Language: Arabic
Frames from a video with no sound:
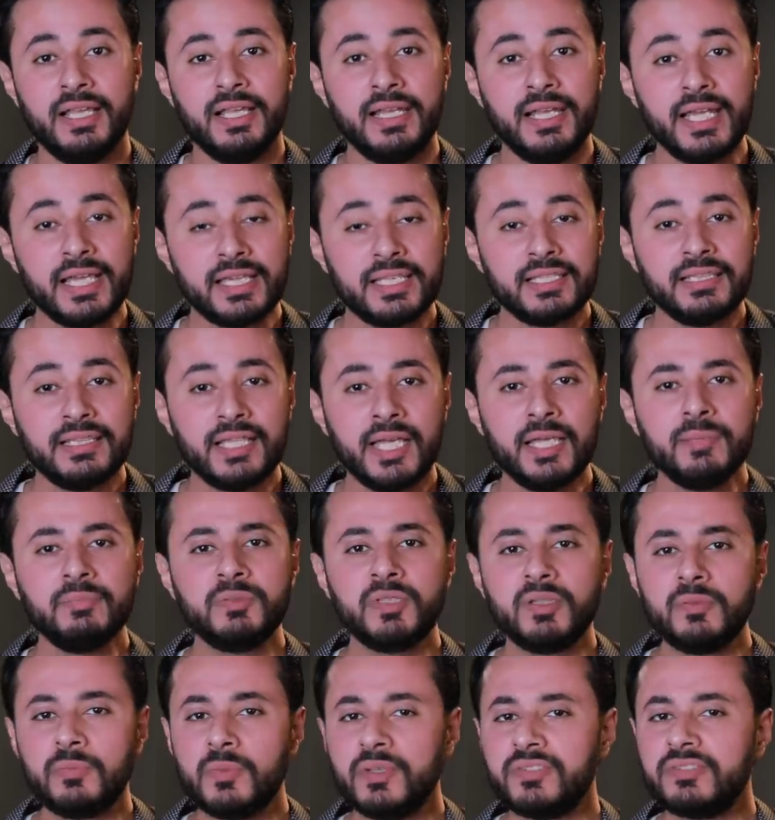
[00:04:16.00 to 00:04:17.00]
لكن لعيبه
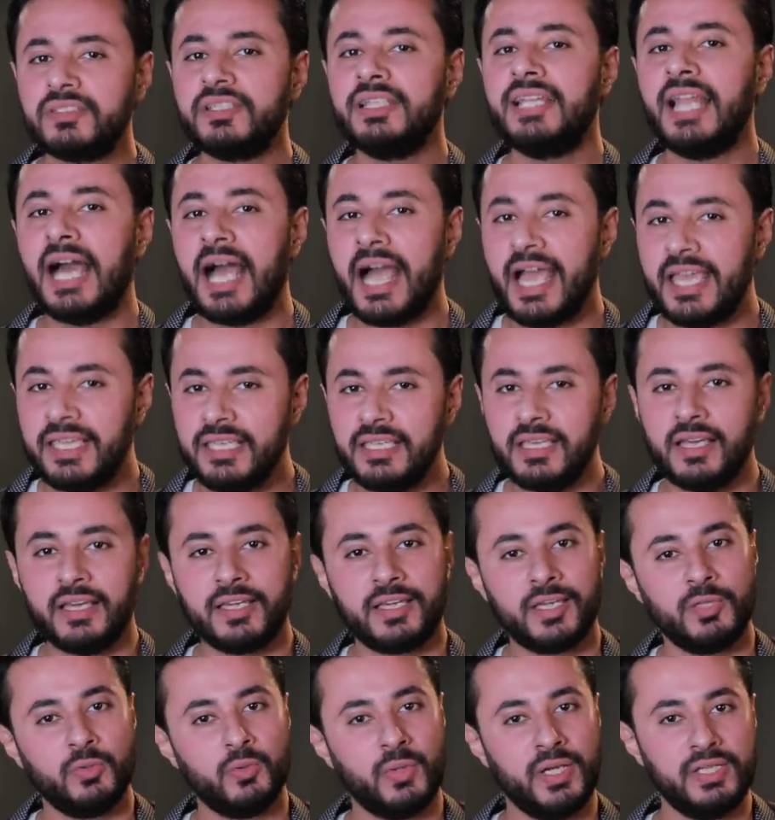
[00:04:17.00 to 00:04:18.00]
المصري الحقيقه
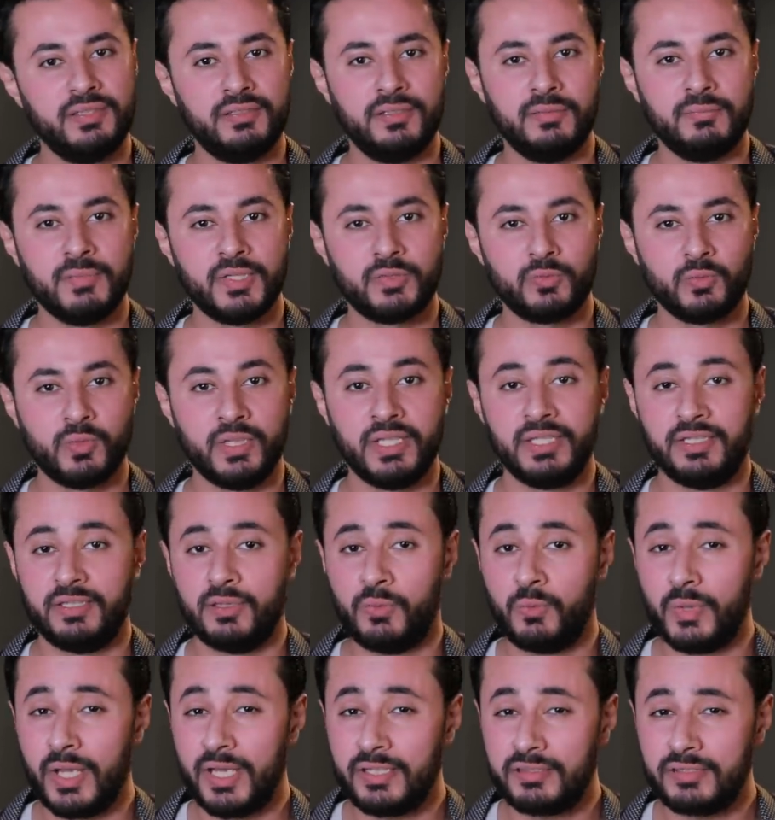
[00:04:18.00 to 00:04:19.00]
كانوا قد المسؤوليه
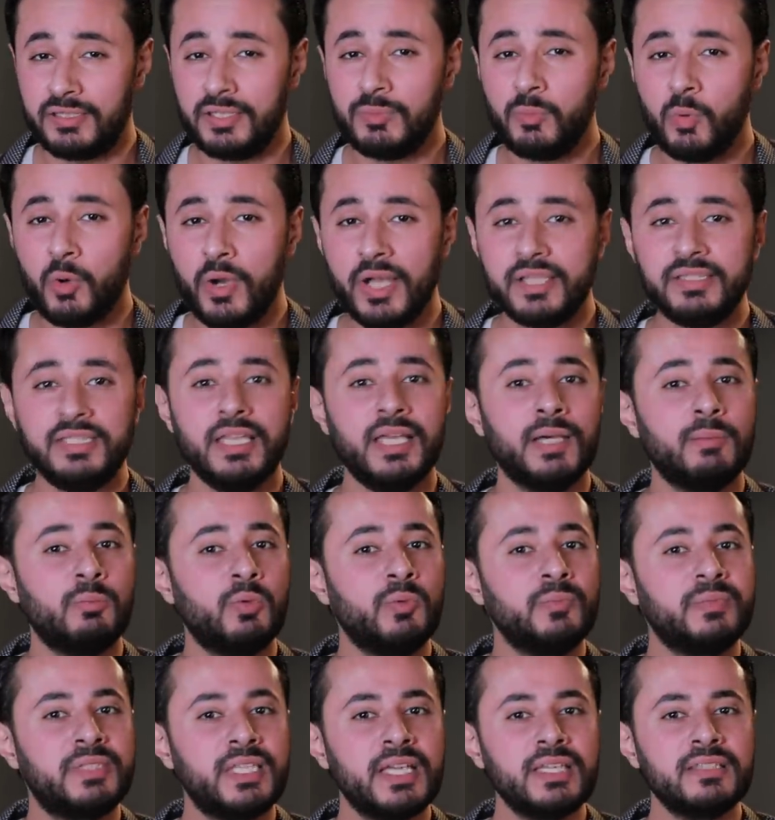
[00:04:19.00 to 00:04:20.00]
وقدموا اداء
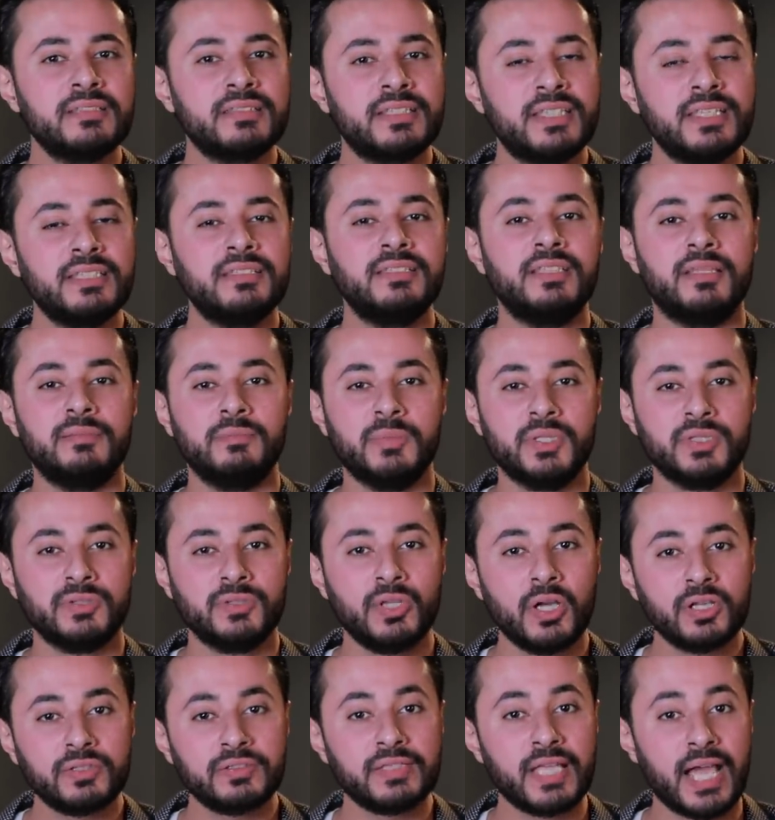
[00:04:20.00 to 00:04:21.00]
ممتاز جدا من
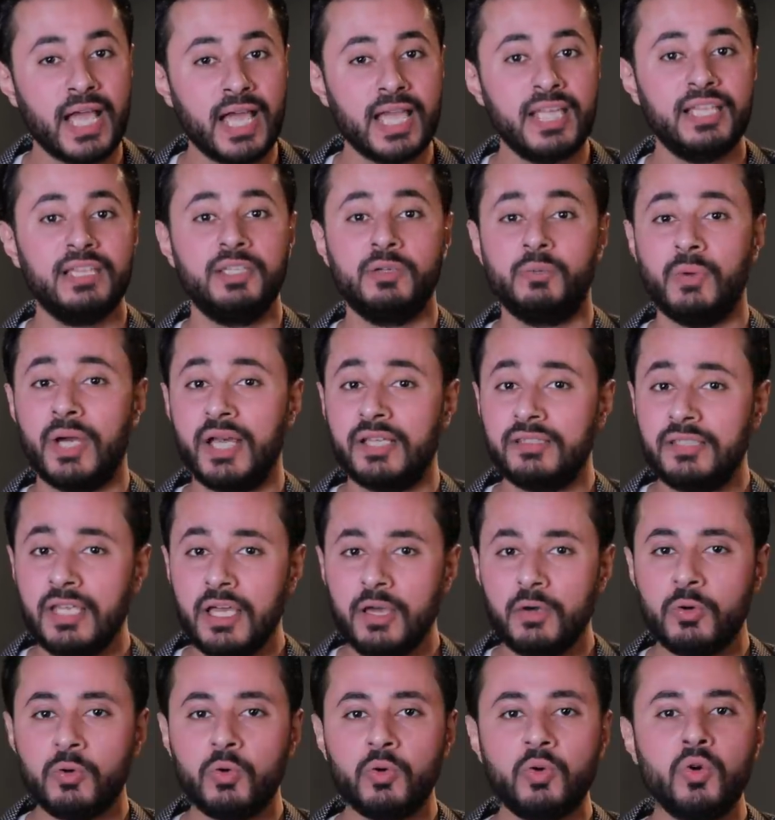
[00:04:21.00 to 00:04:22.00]
ضغط عالي
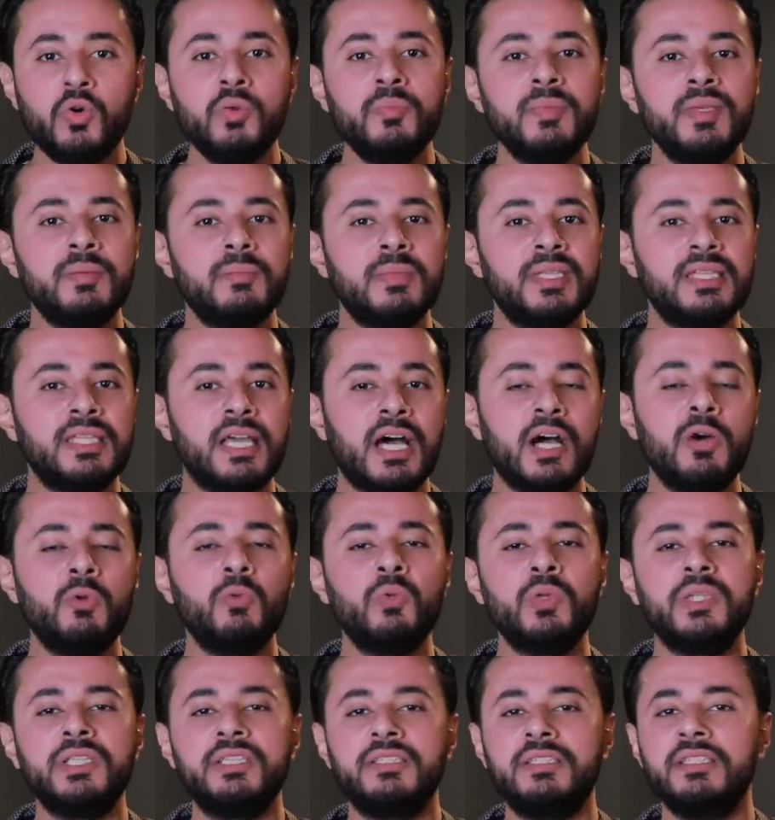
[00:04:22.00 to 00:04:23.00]
واداء هجومي من
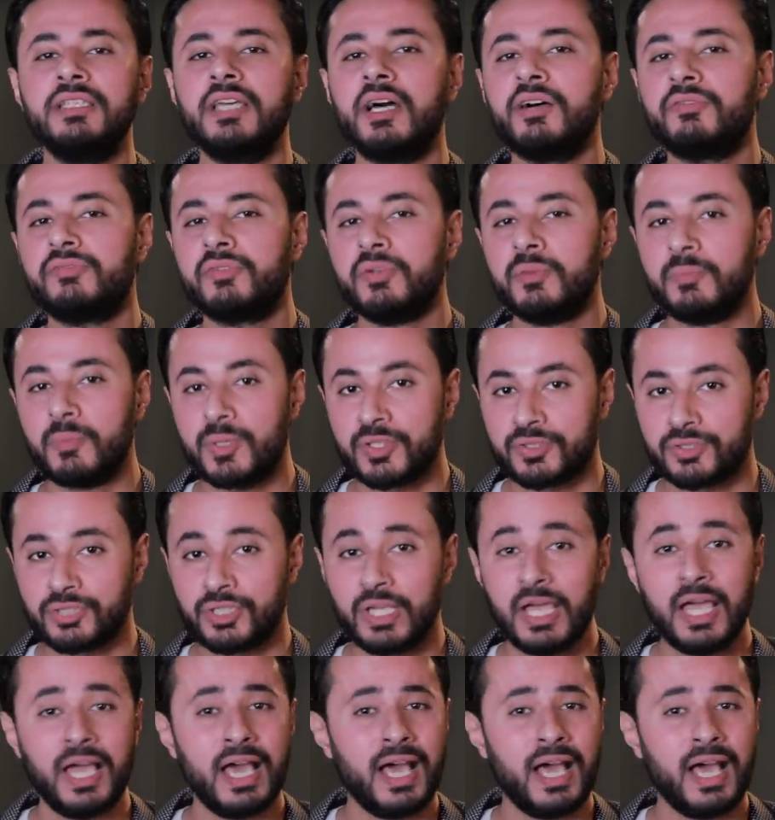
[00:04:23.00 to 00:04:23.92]
اول دقيقه في الماتش